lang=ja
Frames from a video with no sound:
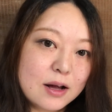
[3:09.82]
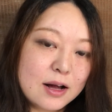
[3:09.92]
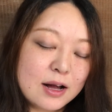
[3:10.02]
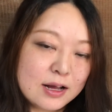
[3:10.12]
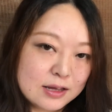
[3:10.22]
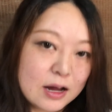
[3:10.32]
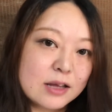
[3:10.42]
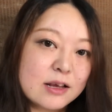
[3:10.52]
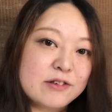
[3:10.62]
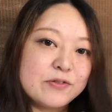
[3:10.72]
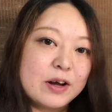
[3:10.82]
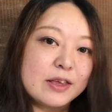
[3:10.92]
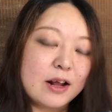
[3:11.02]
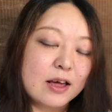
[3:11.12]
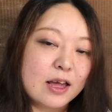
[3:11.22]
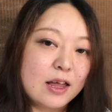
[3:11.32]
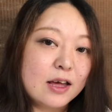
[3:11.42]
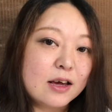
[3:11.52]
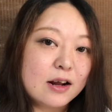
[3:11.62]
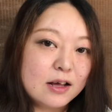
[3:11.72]
あ私は働けな
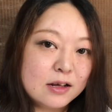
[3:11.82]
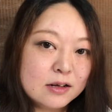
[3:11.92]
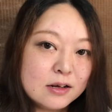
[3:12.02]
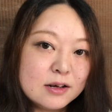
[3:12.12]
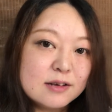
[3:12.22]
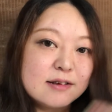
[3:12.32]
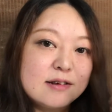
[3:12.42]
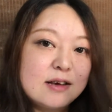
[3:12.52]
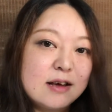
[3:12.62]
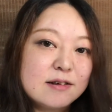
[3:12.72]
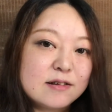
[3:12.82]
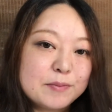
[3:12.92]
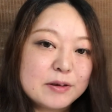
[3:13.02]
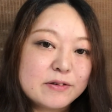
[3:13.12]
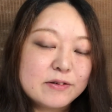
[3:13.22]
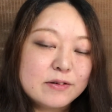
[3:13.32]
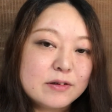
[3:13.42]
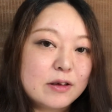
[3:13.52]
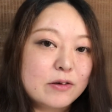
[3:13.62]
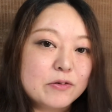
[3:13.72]
いから支援しますっ
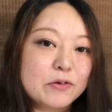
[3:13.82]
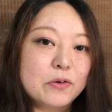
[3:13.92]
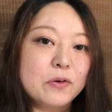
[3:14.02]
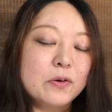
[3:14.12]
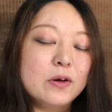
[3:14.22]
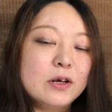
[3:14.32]
ていうその